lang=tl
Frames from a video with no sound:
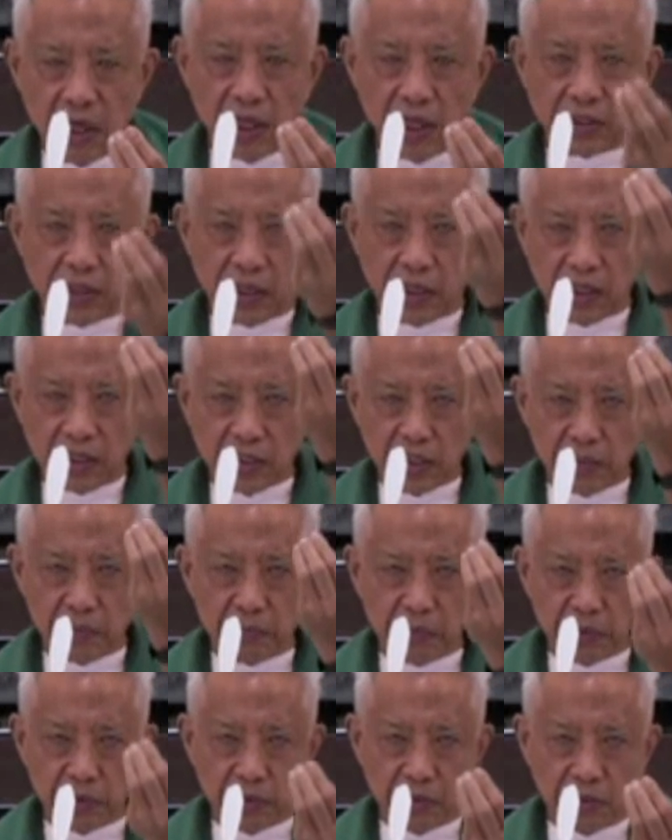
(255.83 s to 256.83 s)
At ang
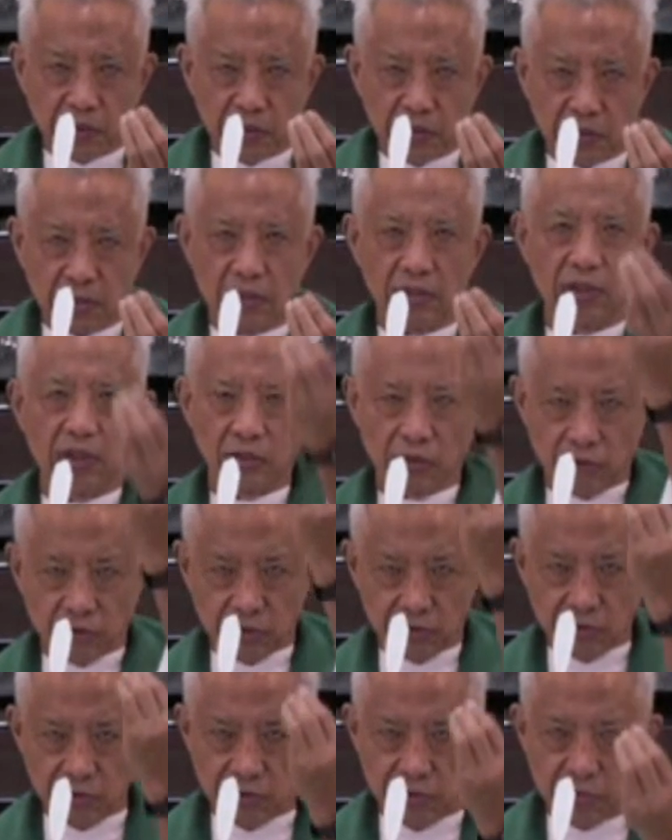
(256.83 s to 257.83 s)
kanyang punto,
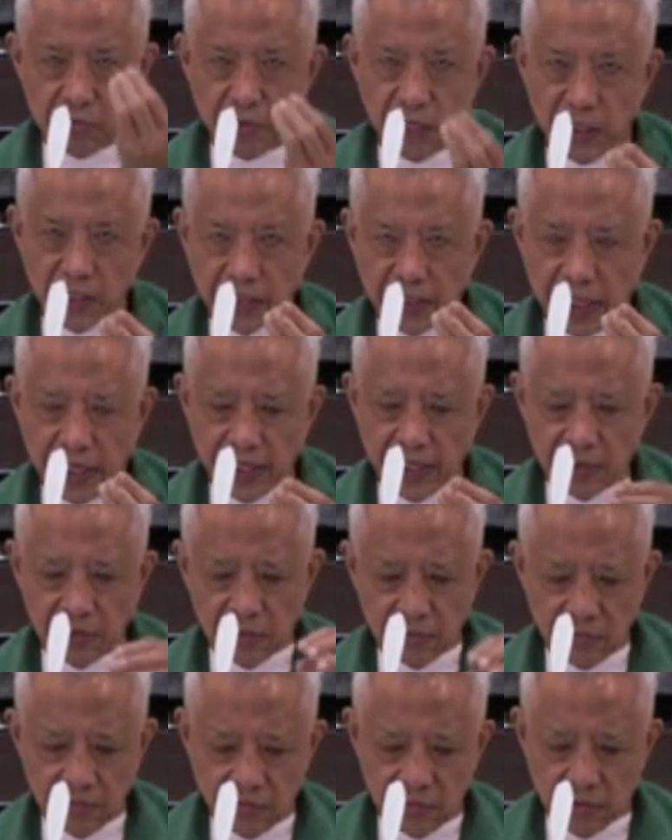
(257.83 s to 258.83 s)
gusto niyong
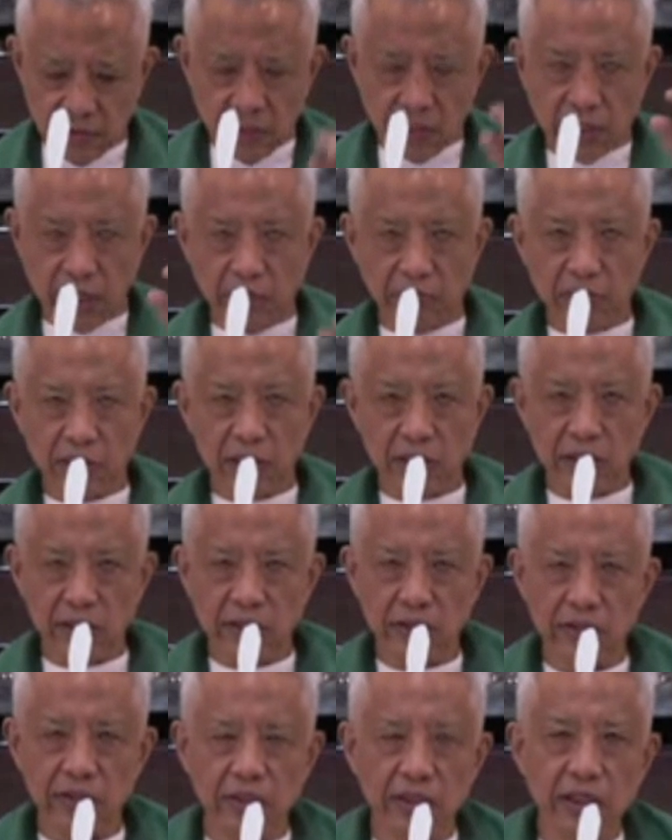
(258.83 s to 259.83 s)
maligtas, gawin
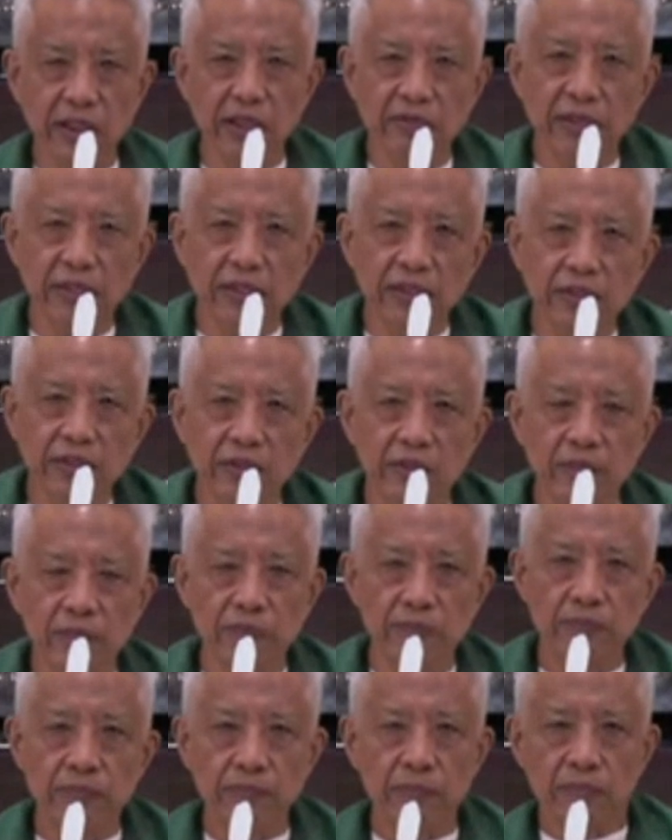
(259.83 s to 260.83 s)
ninyo yung ginawa ko.
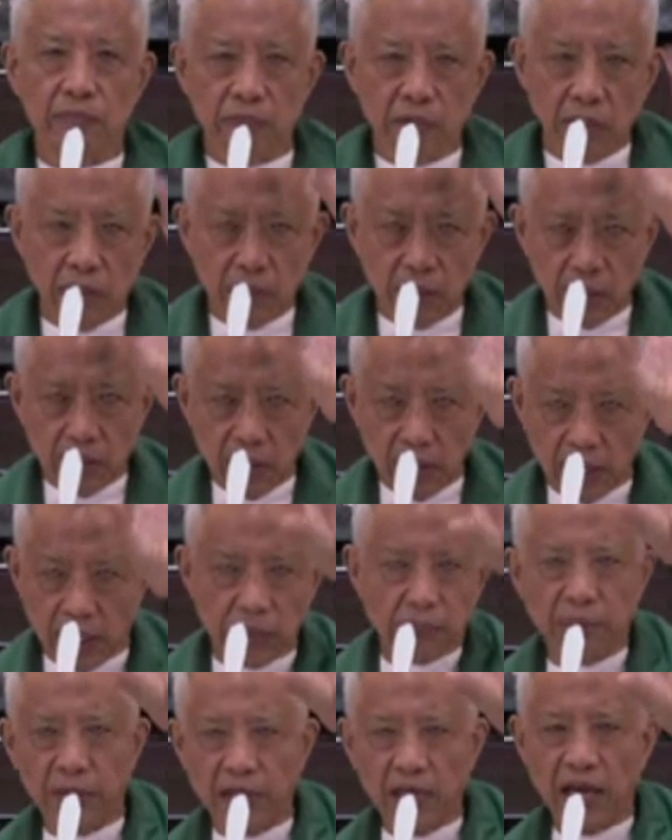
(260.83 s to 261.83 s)

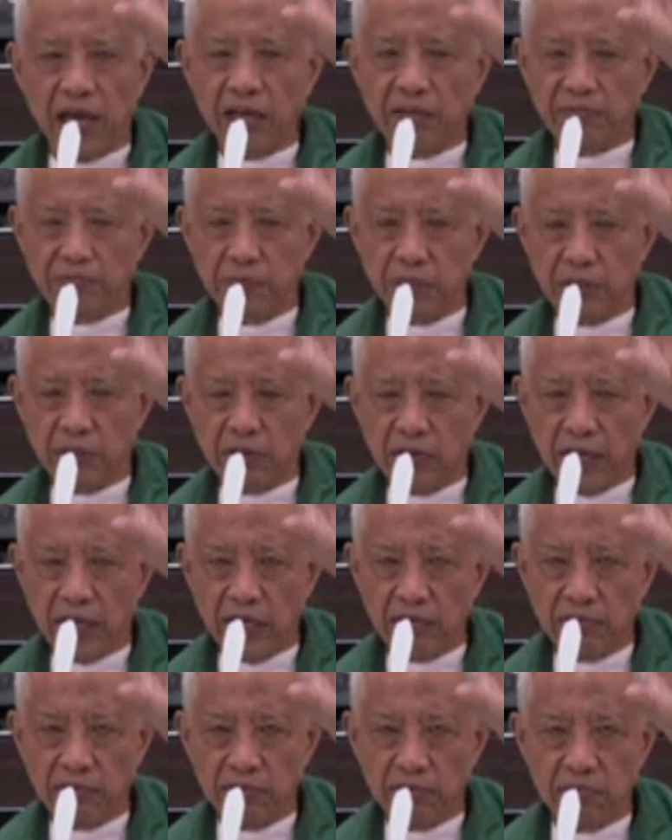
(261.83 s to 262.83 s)
Let my life be your
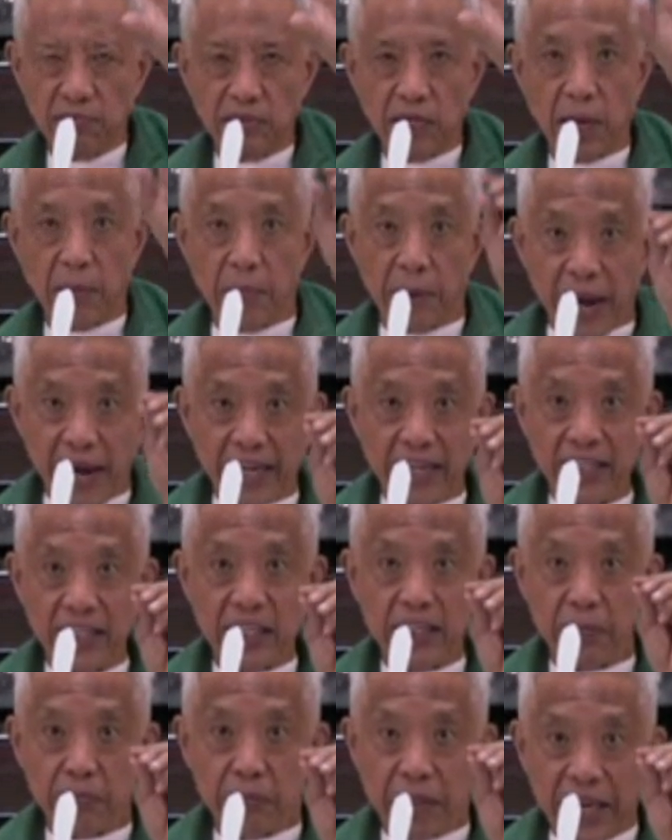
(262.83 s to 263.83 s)
life,
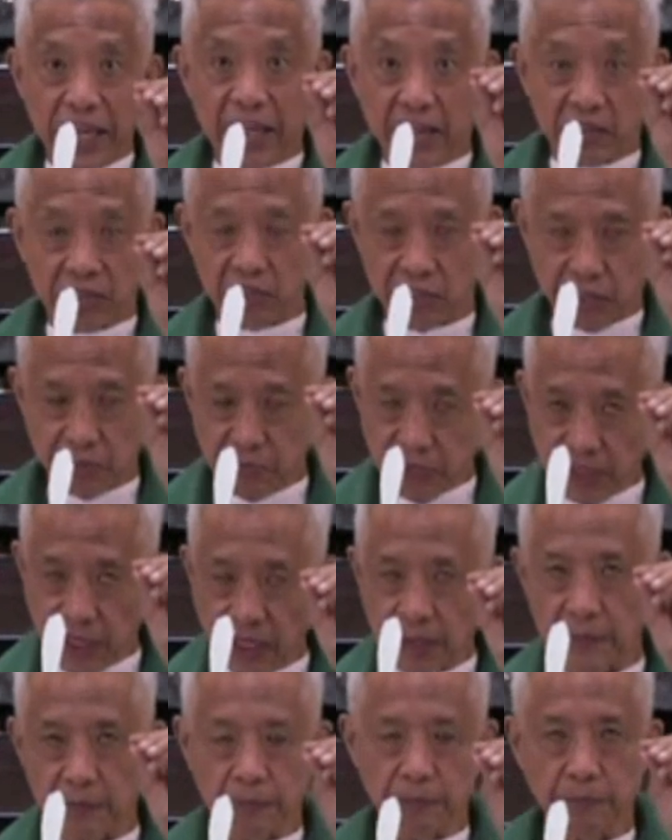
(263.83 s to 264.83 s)
abide in me, sabi niya.